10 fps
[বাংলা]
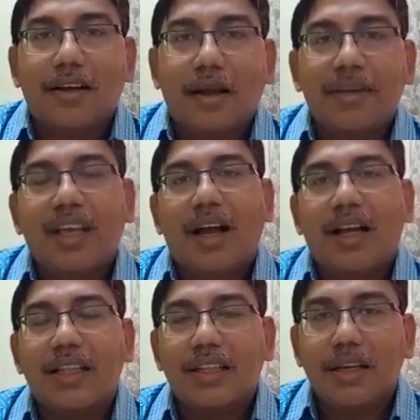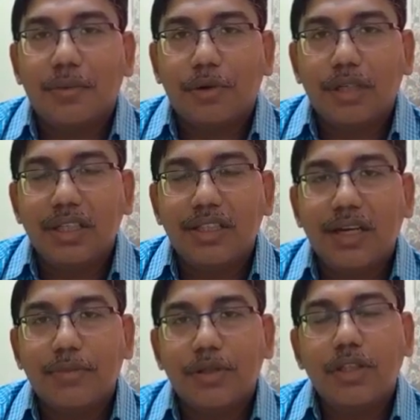আমি আগের দিনে করে
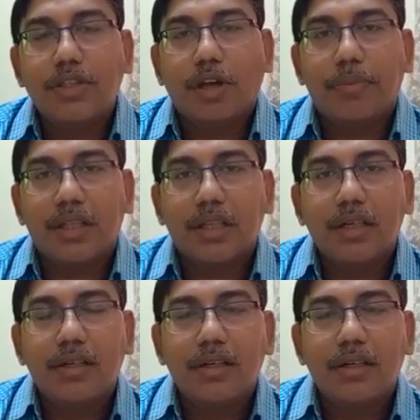দিয়েছিলাম তোদের শব্দার্থের